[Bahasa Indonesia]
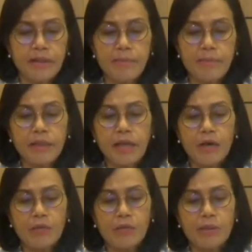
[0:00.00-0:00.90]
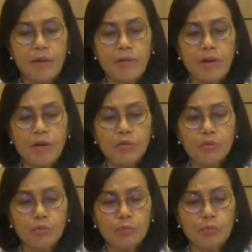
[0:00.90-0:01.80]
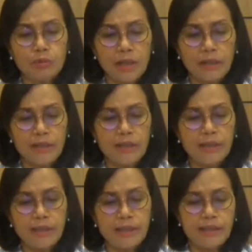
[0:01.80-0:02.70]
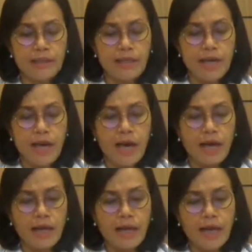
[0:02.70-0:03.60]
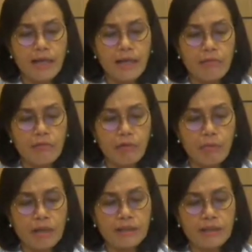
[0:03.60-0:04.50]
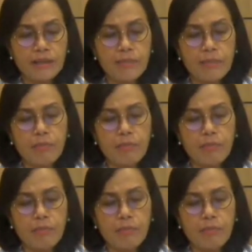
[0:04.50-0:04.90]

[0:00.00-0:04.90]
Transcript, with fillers: Kita mengetahui bahwa untuk pusat ini akan ada formasi